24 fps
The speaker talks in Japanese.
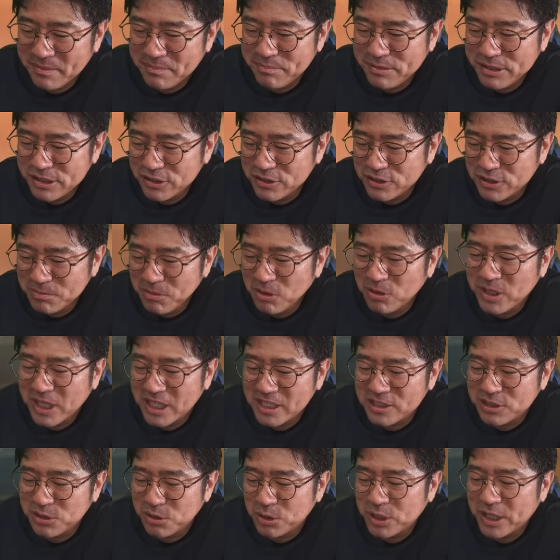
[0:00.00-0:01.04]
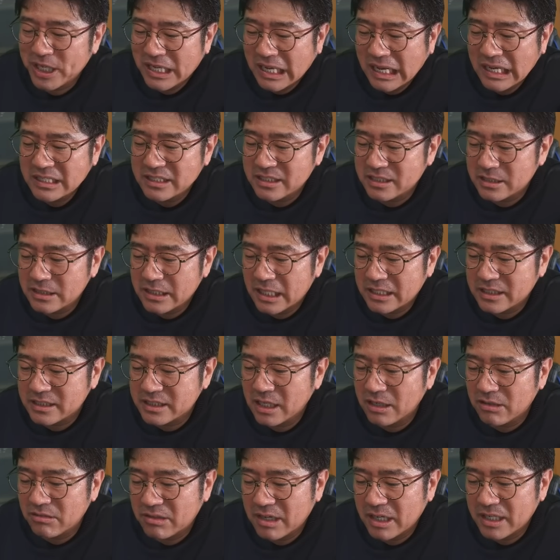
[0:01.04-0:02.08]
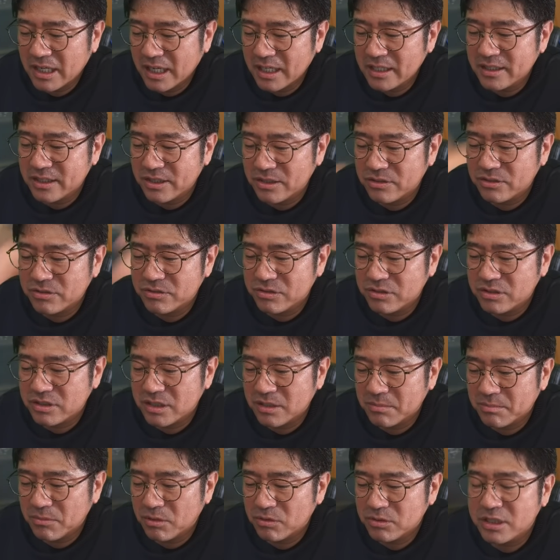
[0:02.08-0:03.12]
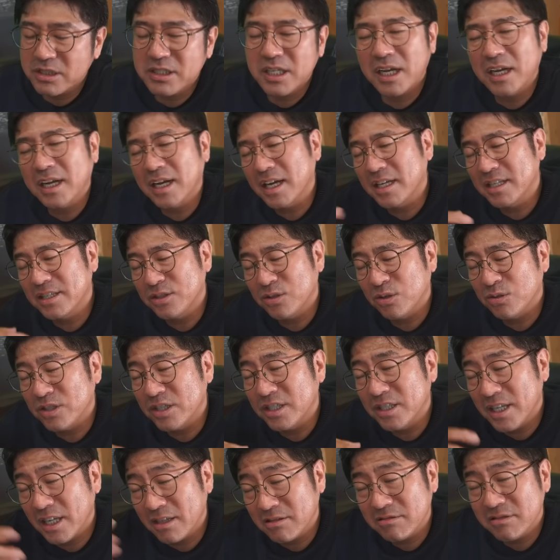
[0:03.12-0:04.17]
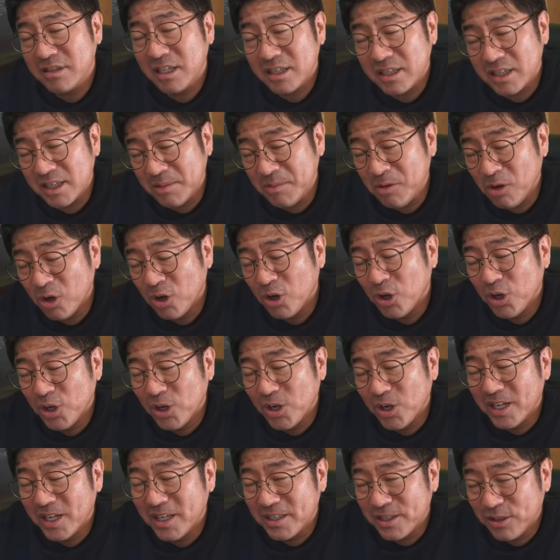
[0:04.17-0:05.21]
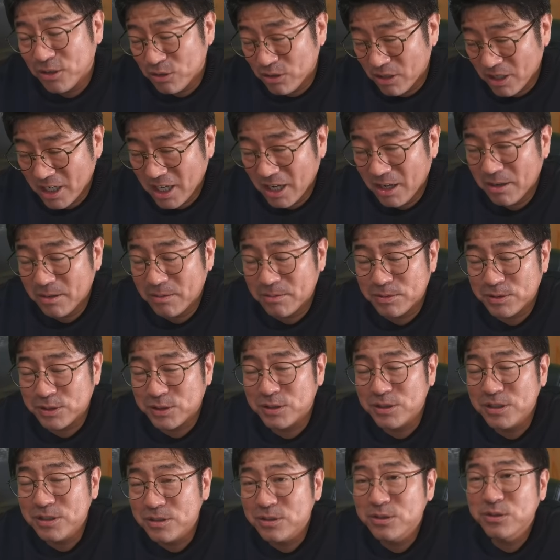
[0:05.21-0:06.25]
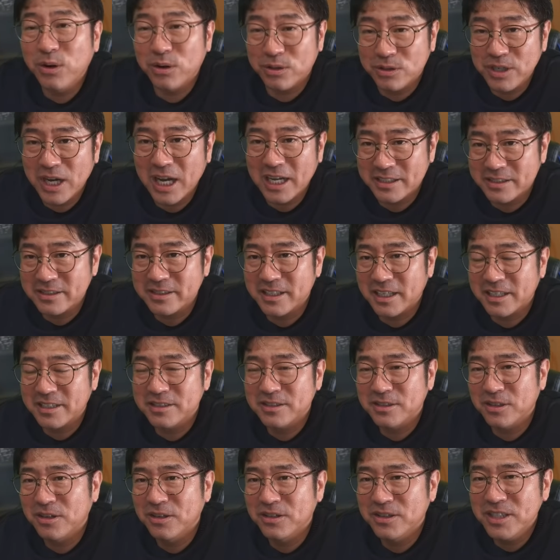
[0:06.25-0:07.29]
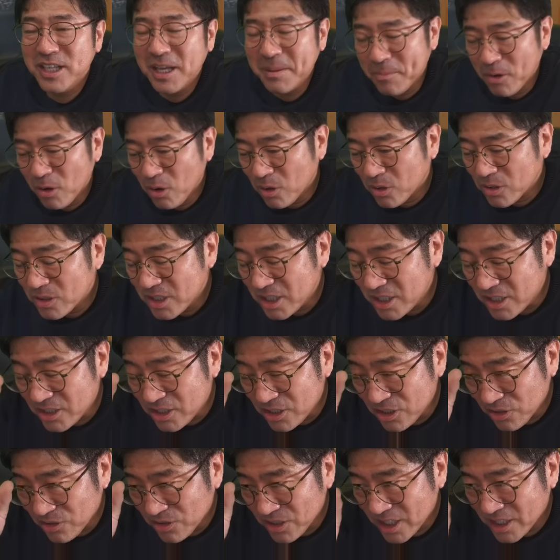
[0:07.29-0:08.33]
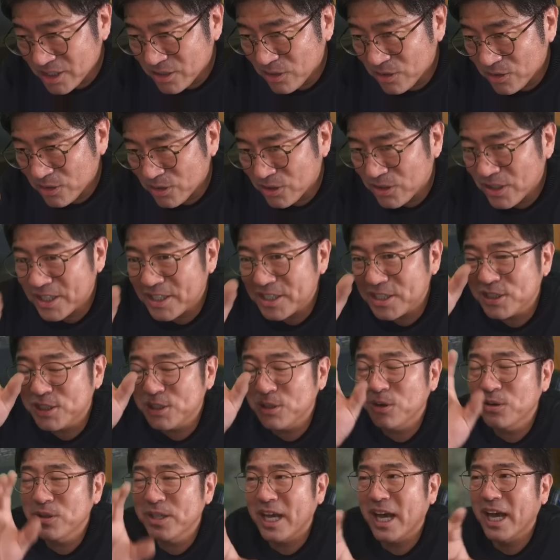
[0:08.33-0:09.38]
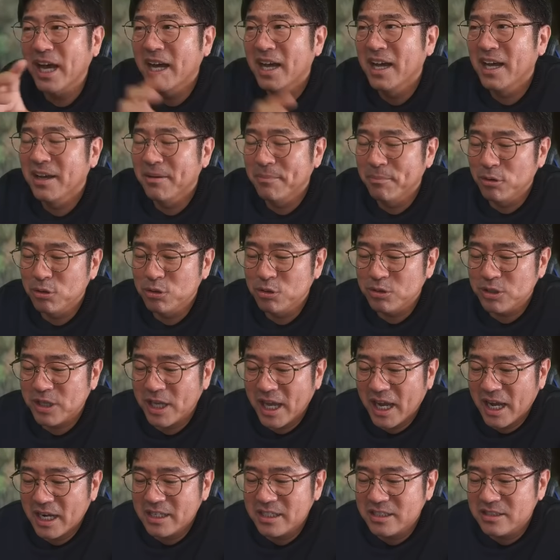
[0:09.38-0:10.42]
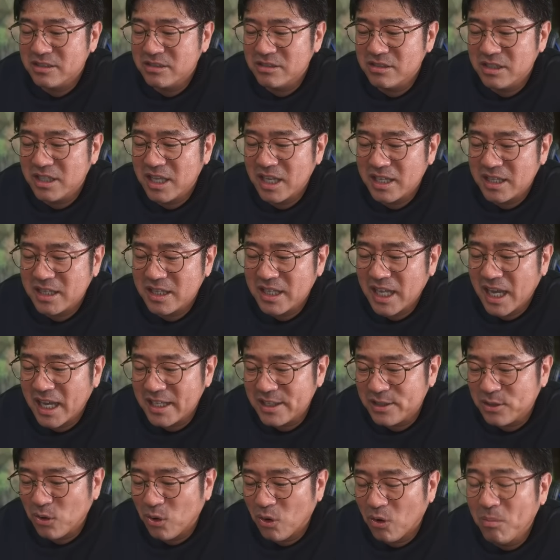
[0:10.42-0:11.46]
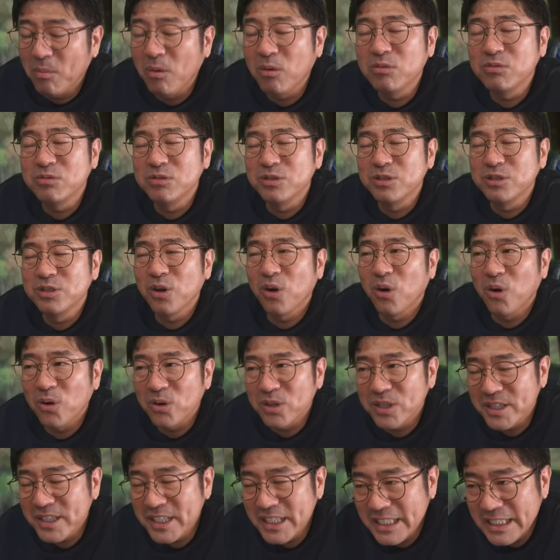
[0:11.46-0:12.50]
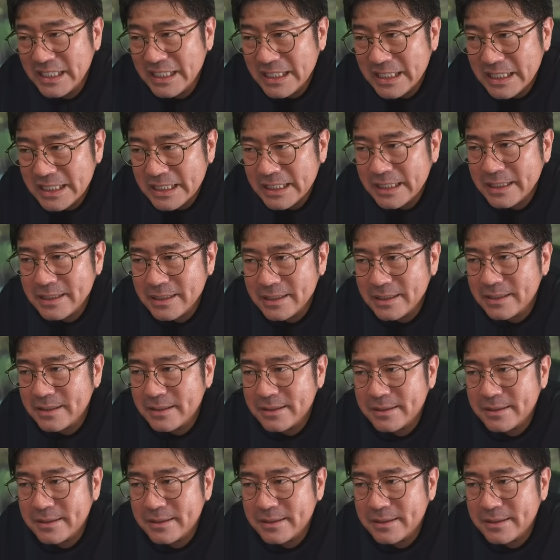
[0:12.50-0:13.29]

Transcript: 美術も同じような感じになっちゃうかなっていうふうに、おじさんが一人いなくなっても世の中は普通に動くはずなんですよ。でも必要な人にとっては必要なものであり続けたいと思うように、